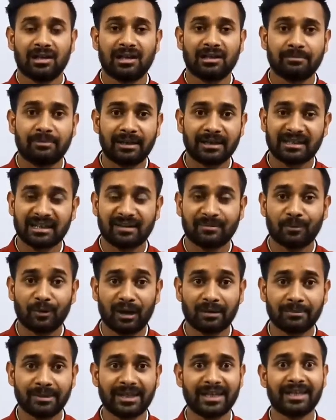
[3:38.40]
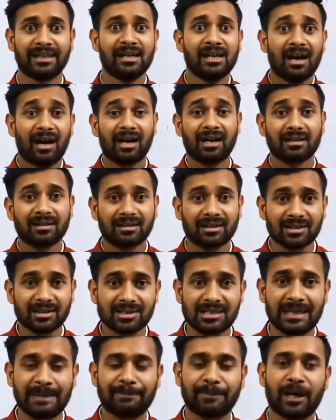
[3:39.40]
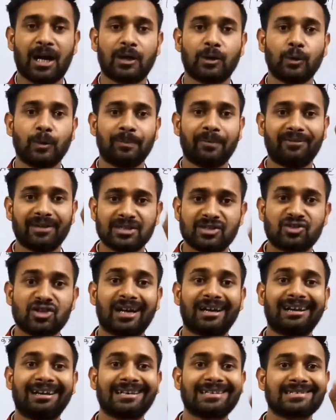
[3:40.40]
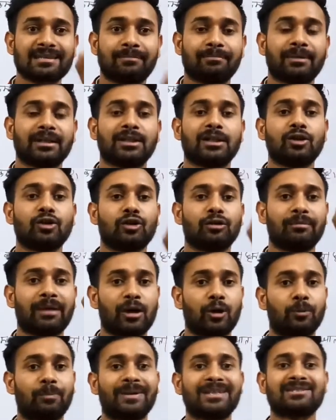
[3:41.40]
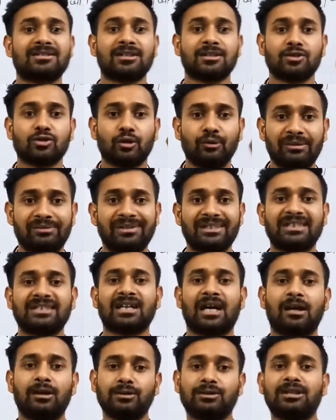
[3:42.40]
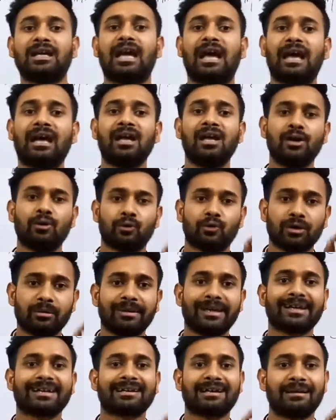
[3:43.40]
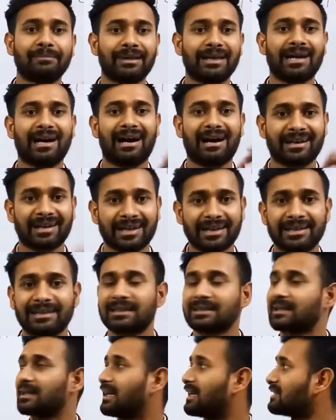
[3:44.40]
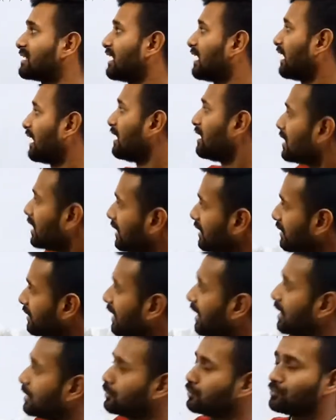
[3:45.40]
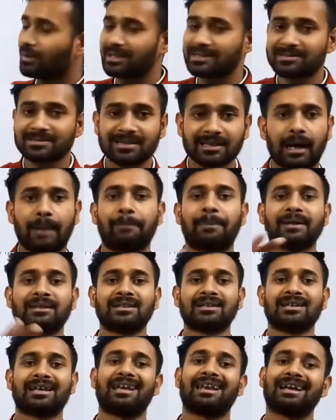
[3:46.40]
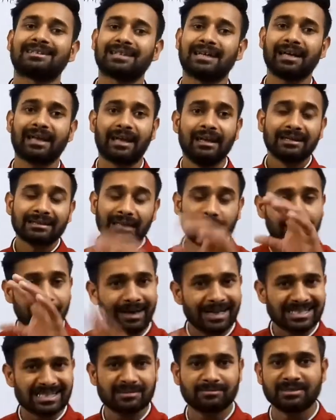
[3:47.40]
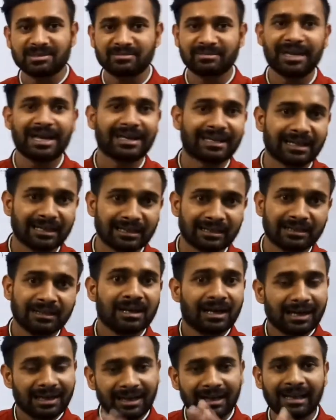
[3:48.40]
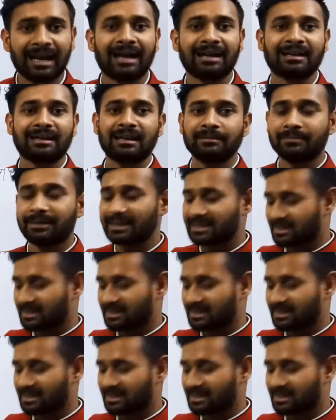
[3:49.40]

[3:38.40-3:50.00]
अरे भाई क्या बोला मैंने अरे कृषि प्रारूप व जंगली संबंधियों में उपस्थित जो विविधता होती है उनमें कमी आना ही क्या कहलाता है अरे अनुवांशिक अपर्दन कहलाता है क्या बात समझ में आई क्या रे अरे लाडले